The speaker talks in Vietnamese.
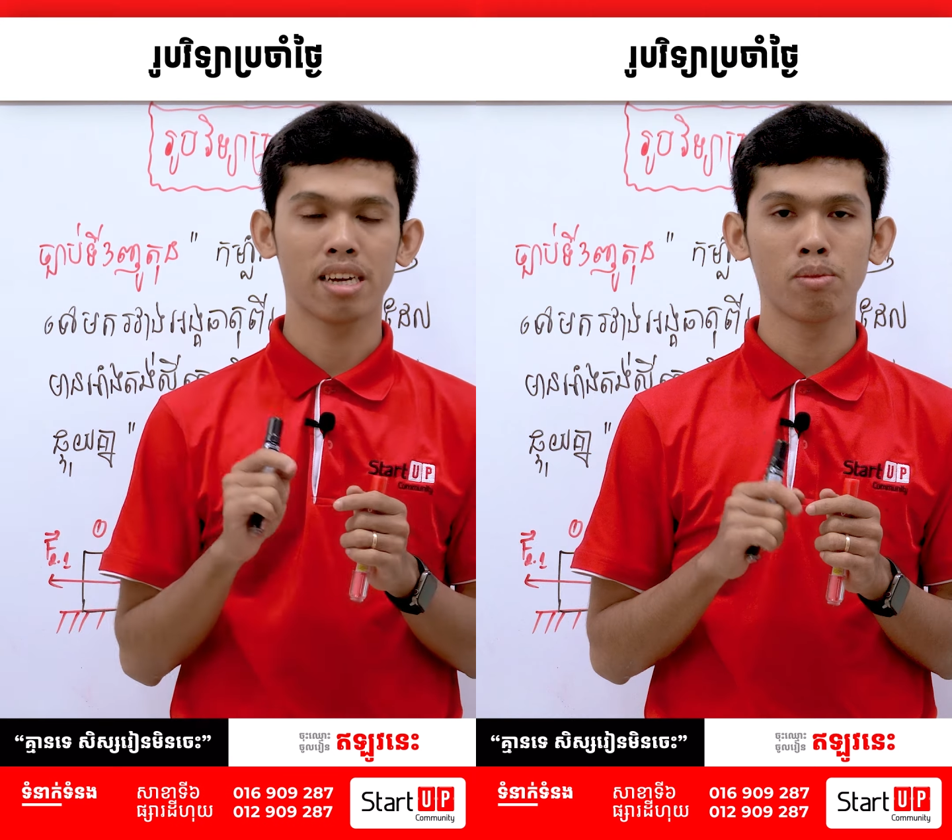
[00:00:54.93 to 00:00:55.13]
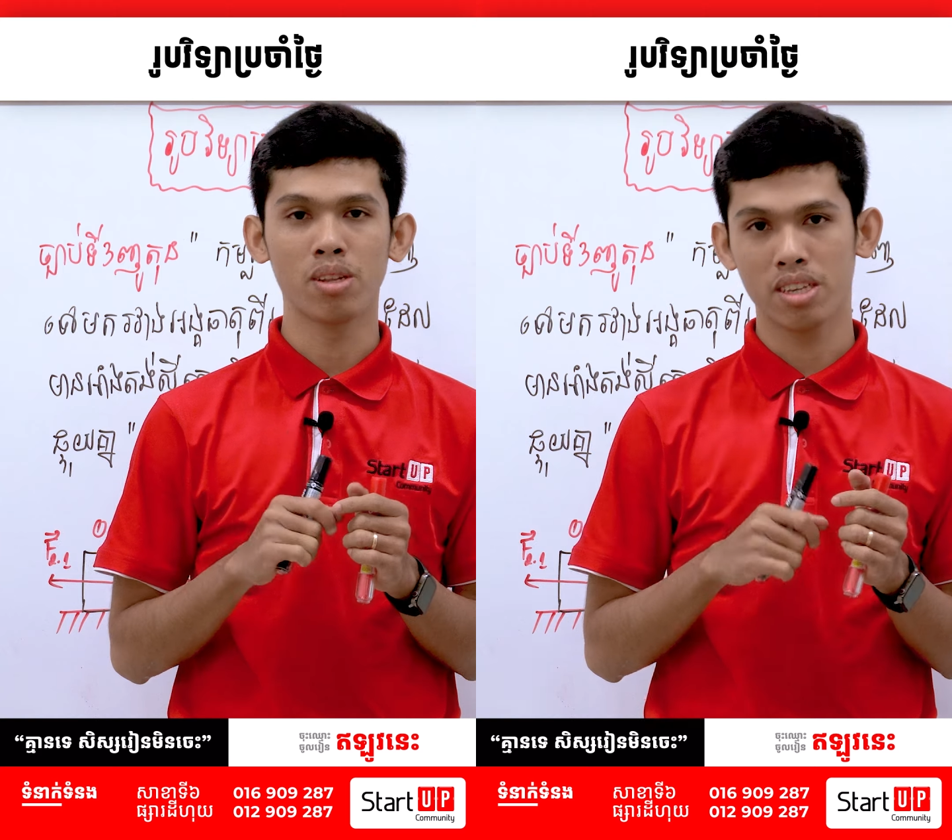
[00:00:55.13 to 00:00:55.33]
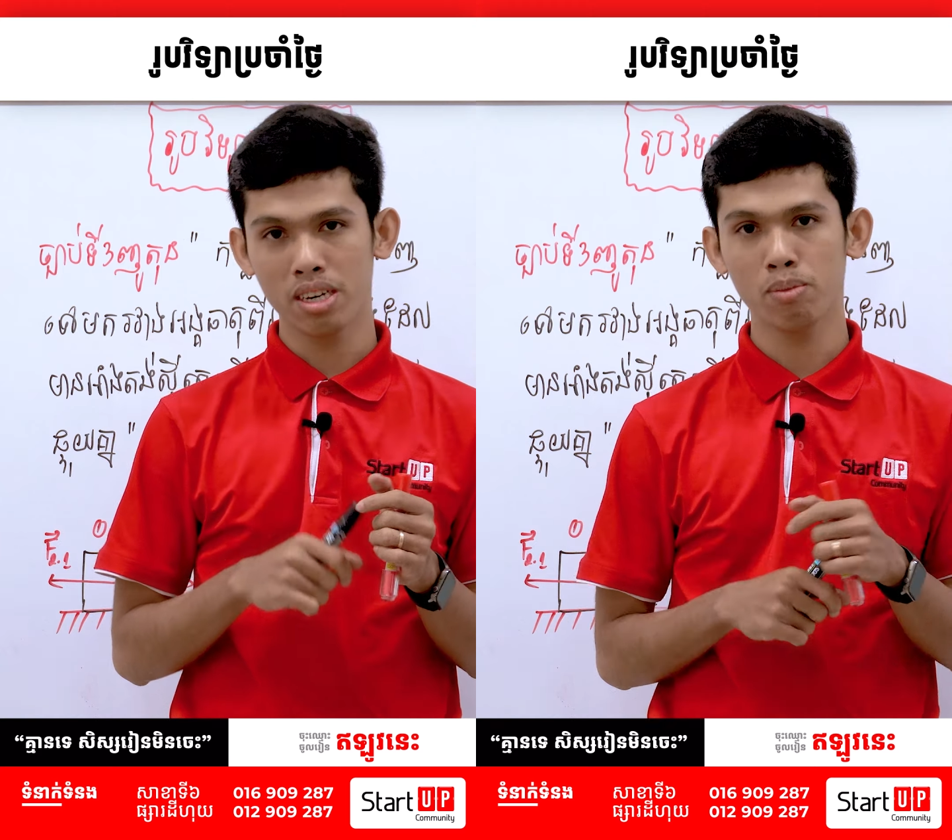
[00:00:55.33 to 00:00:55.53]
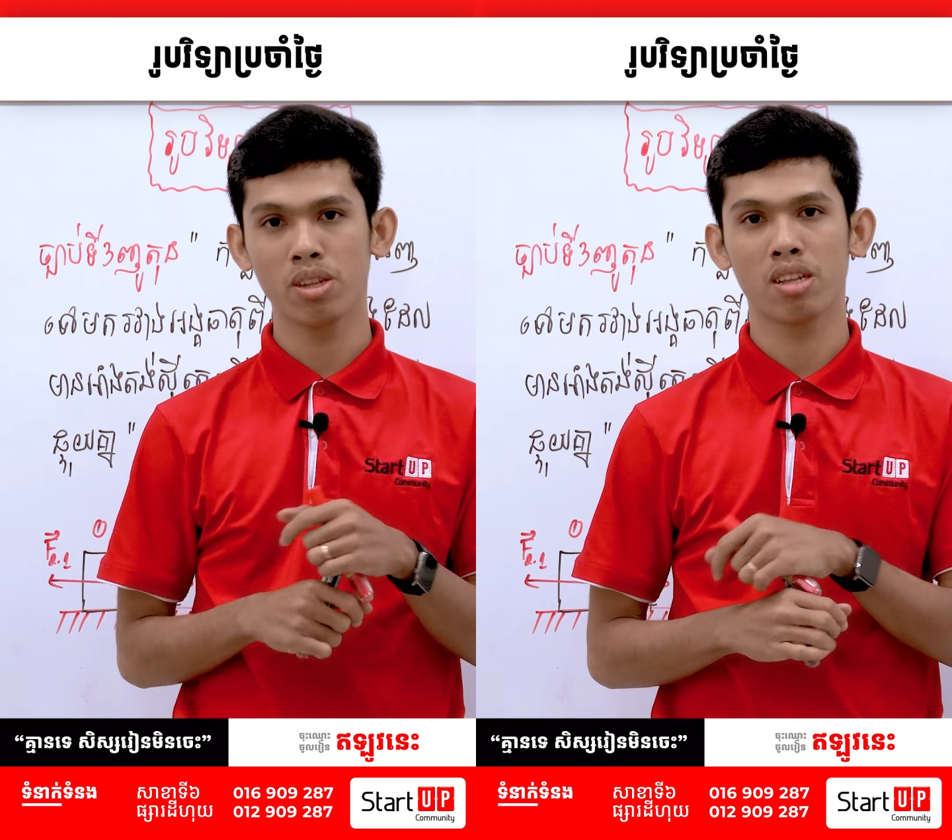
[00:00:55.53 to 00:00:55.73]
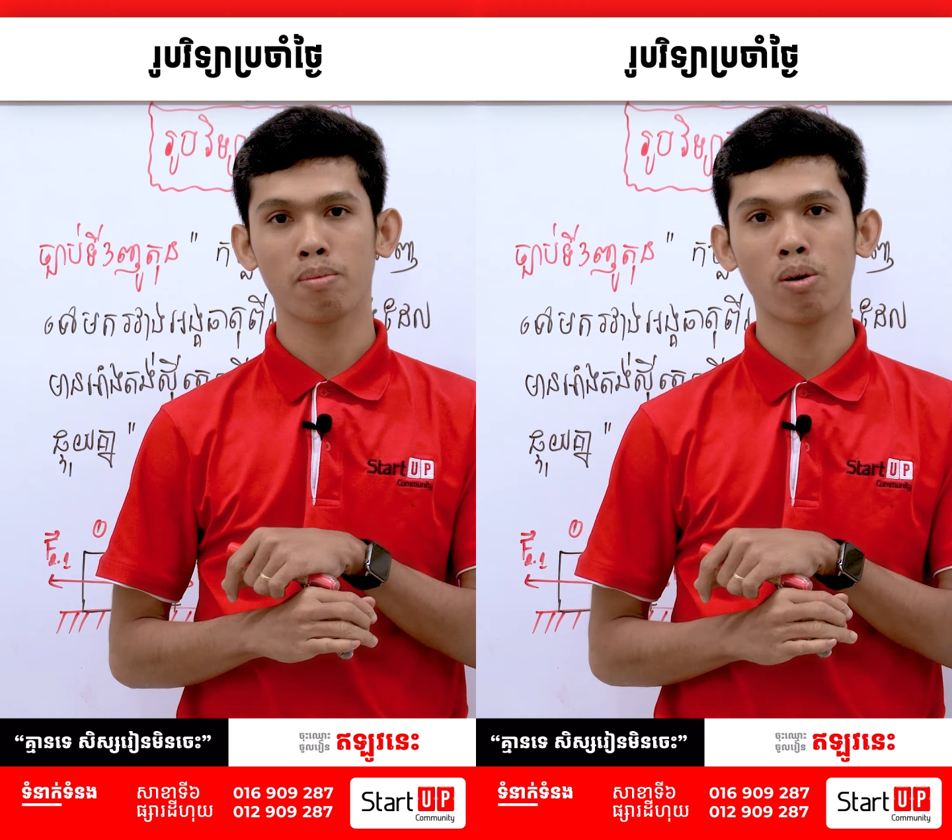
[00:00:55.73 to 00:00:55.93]
mùi từ trước
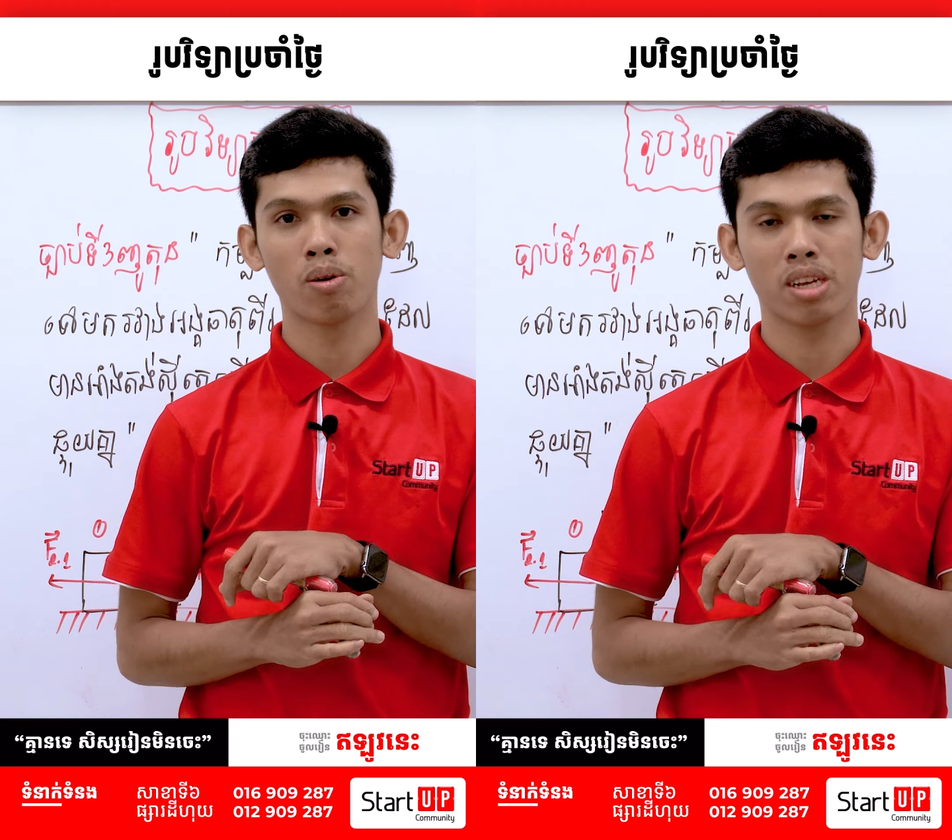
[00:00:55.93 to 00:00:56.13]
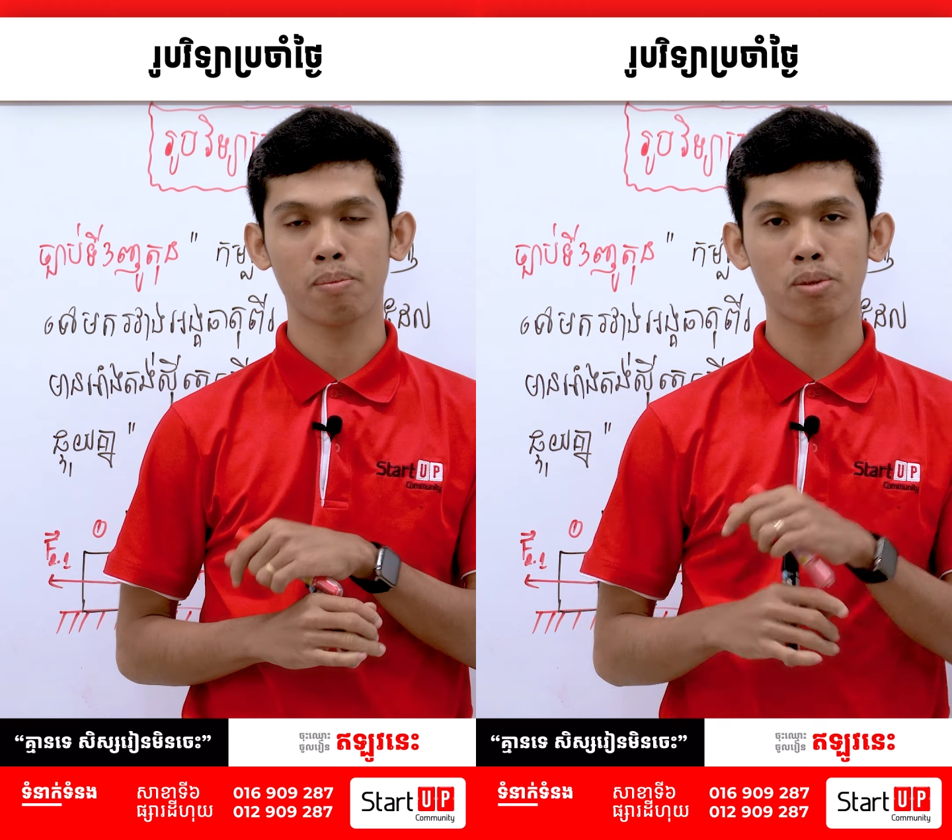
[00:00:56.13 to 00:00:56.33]
mùi từ bồn mà chẳng